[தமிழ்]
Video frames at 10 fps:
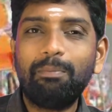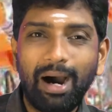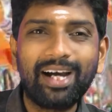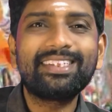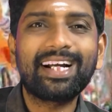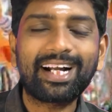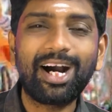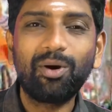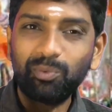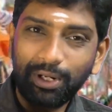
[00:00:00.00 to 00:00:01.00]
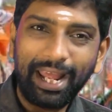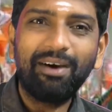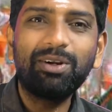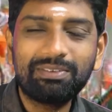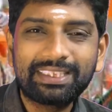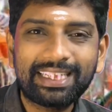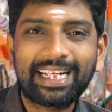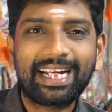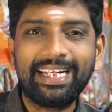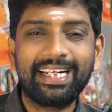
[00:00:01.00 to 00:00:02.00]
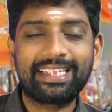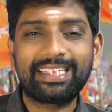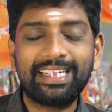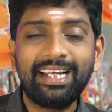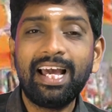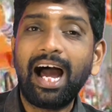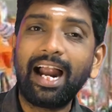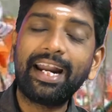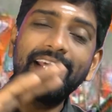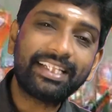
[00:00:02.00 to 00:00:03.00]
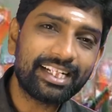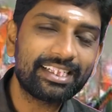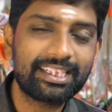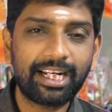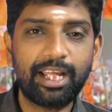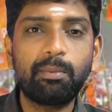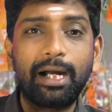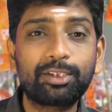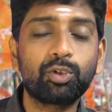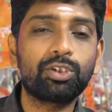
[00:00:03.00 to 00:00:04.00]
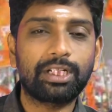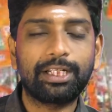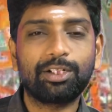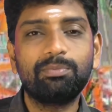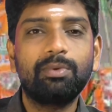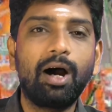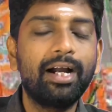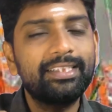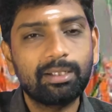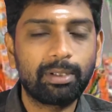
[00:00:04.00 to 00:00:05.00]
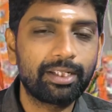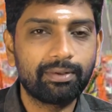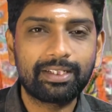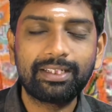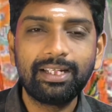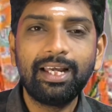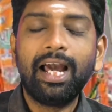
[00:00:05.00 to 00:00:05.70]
பாஜக ஒரே ஒரு விஷயத்தை கையில் எடுத்து அனைத்து கட்சிகளையும் அச்சுறுத்துறதுக்கும் ஆயத்தமாகி வருது